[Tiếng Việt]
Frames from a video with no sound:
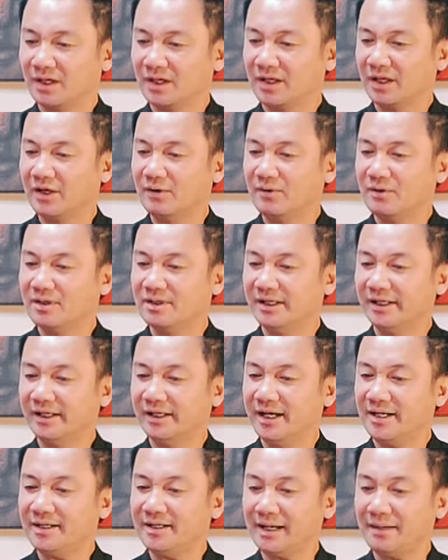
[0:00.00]
Nhiều người
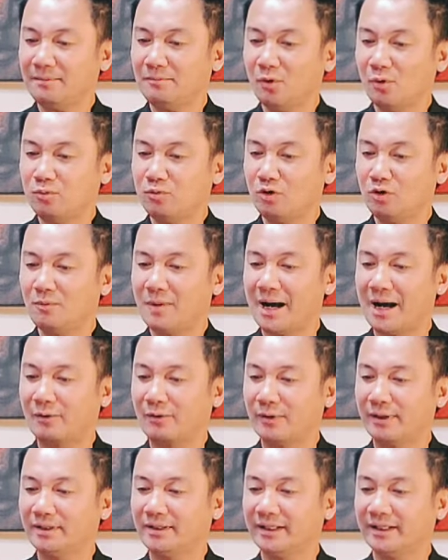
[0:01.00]
đến gánh bún của bà
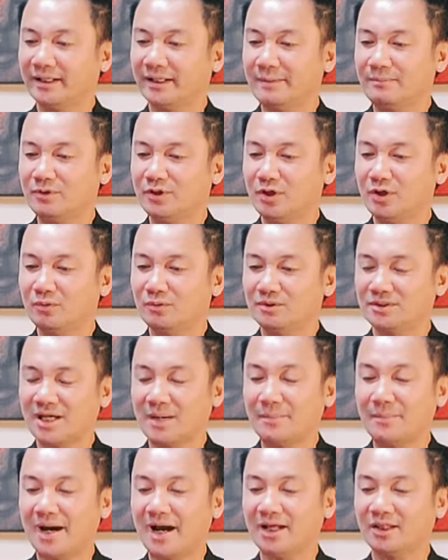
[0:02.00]
Nguyễn Thị Kim Trung,
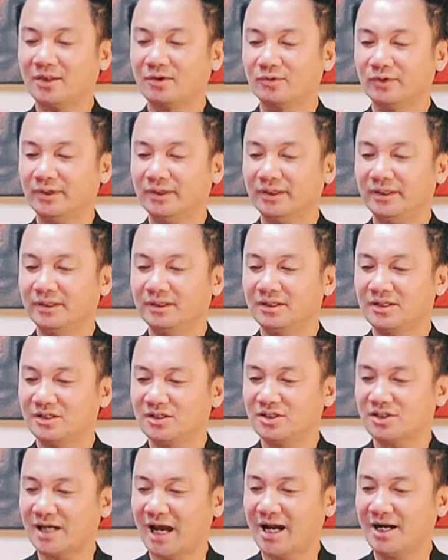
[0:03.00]
62 tuổi,
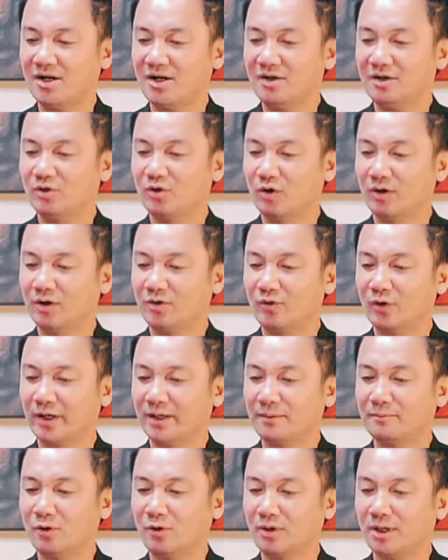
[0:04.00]
xã Đức Nhuận,
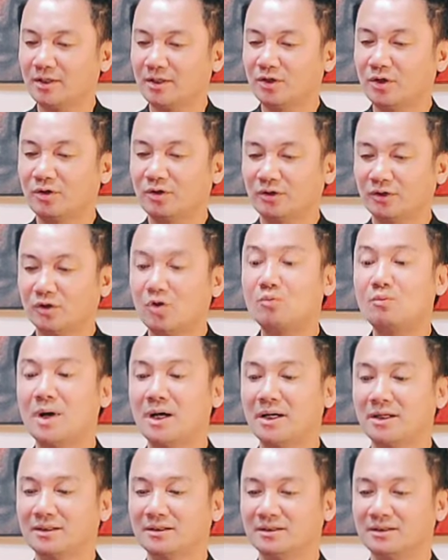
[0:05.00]
huyện Bộ Đức chúc
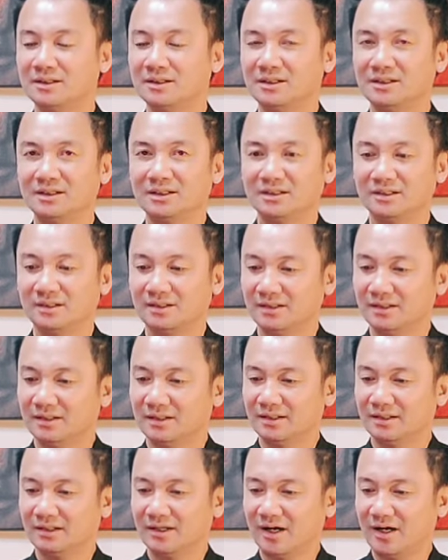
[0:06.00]
mừng
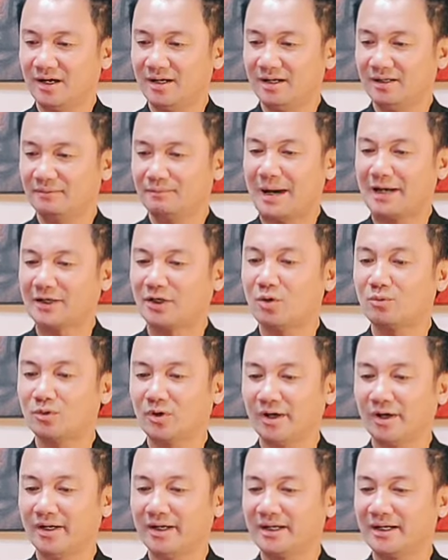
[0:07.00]
đó bà Trung
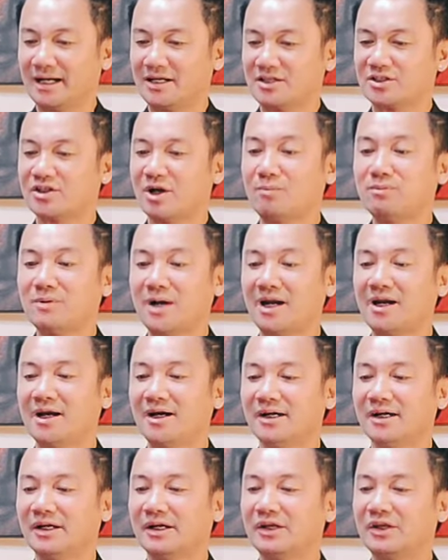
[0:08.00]
nói rằng là sống cả
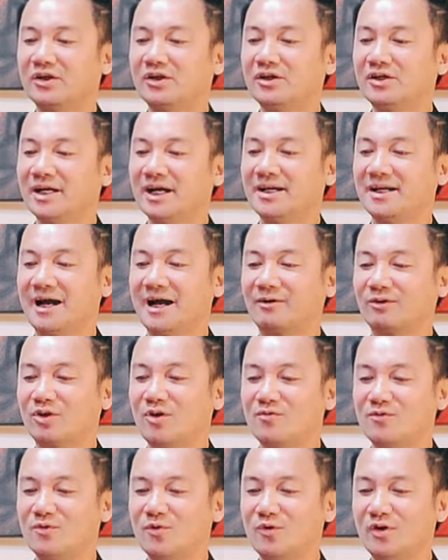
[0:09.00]
đời chưa khi nào
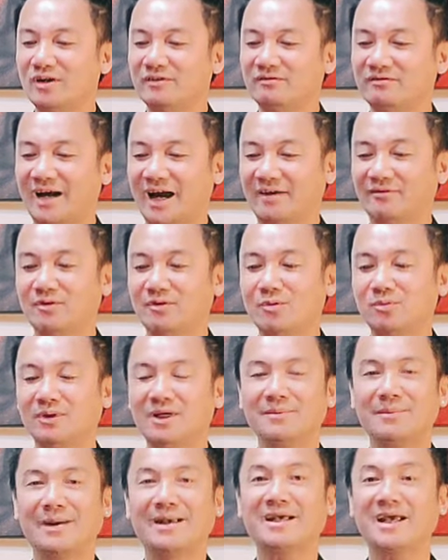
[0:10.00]
tôi vui và hạnh phúc
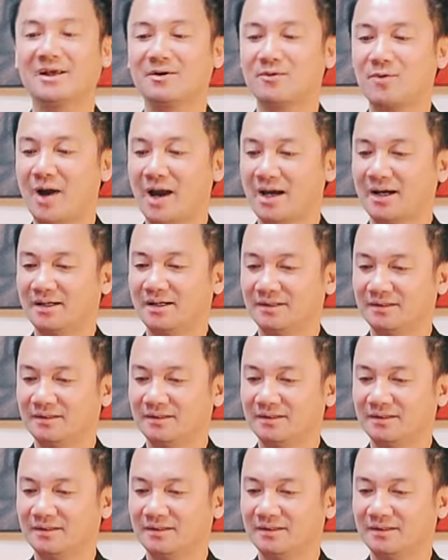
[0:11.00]
như mấy ngày qua